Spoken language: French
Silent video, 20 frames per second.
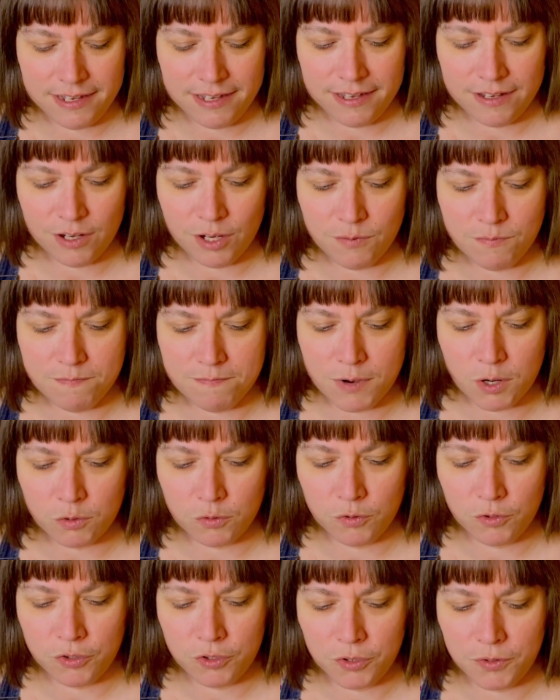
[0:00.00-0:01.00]
Oh
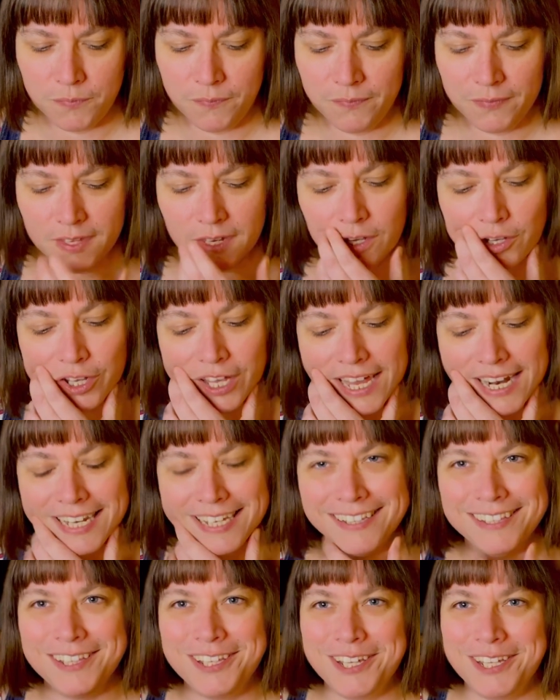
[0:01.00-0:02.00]
mon Dieu.
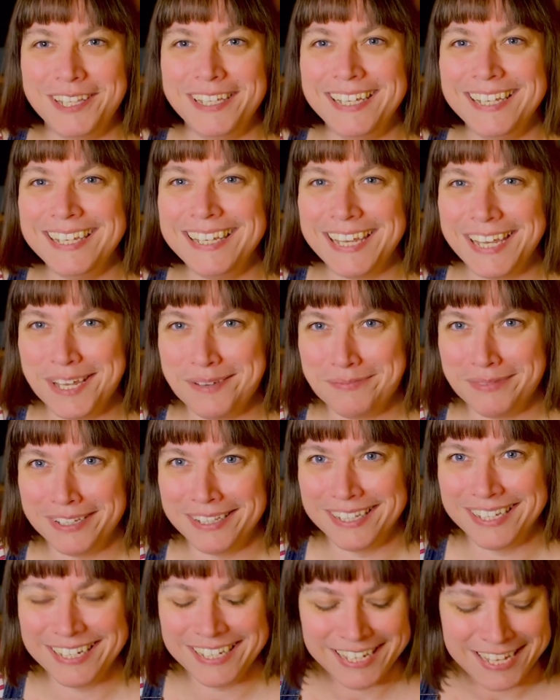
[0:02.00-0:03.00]
Coraline de Neil
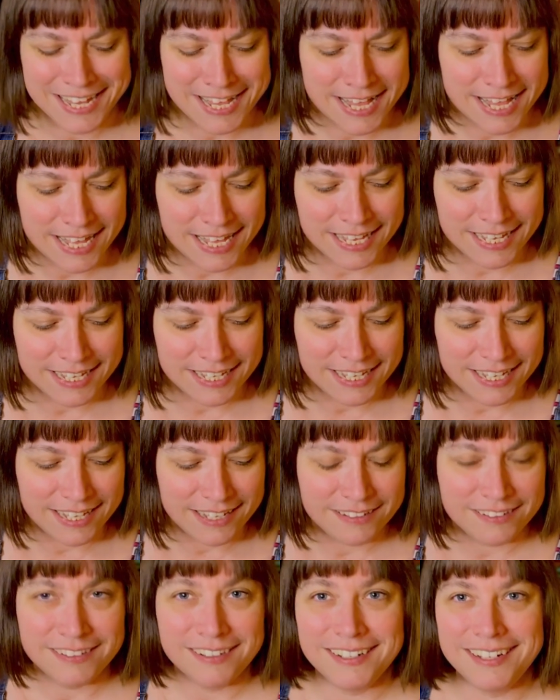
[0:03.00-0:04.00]
Gaiman.
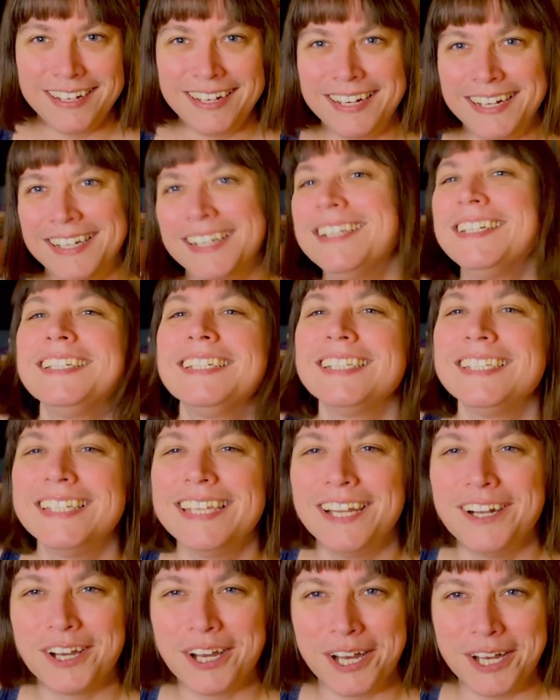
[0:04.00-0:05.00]
Ah,
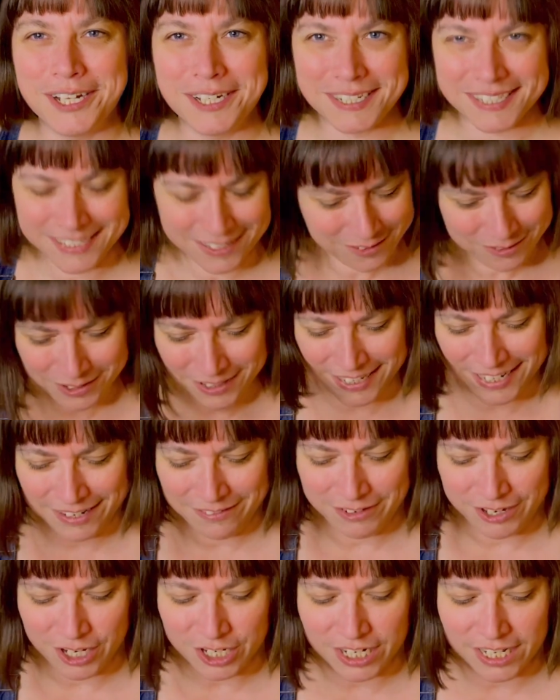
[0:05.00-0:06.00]
quelle horreur. C'est tous des
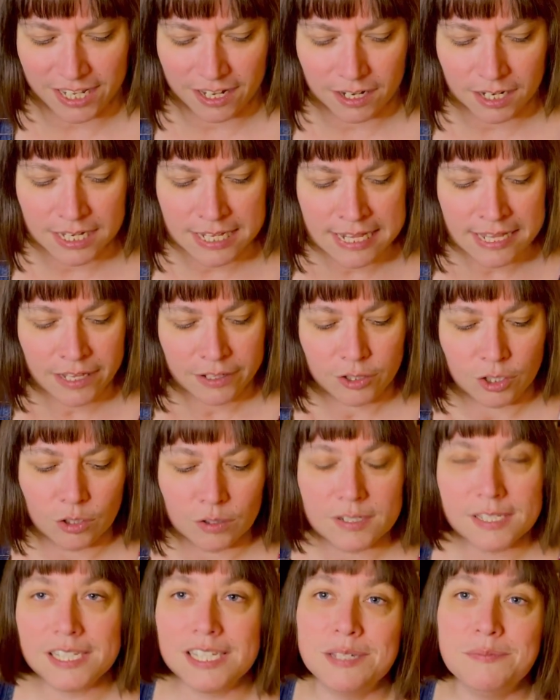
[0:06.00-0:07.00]
livres que j'adore.
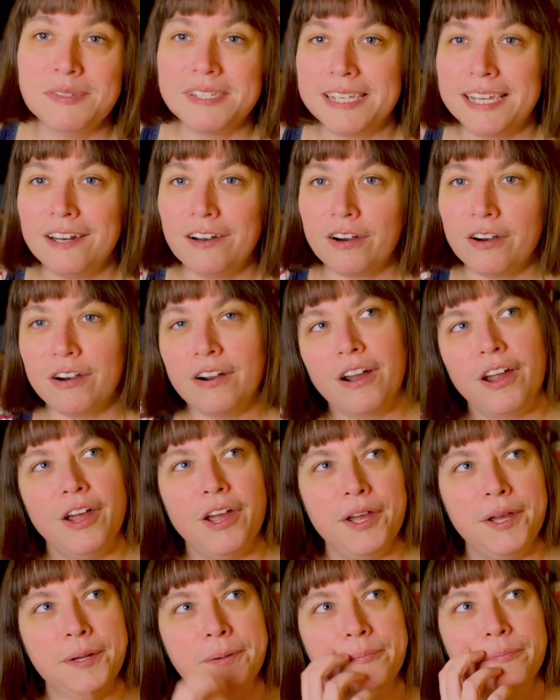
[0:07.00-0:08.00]
Donc, Steam Sailor,
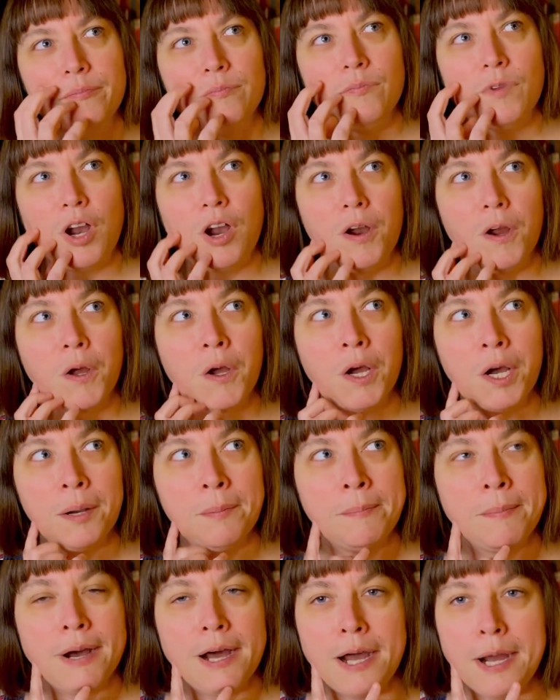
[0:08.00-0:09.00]
euh, un
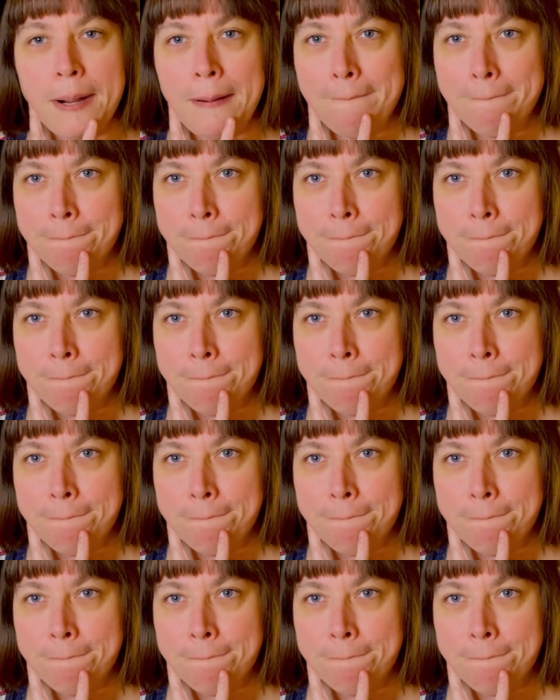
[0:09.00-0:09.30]
roman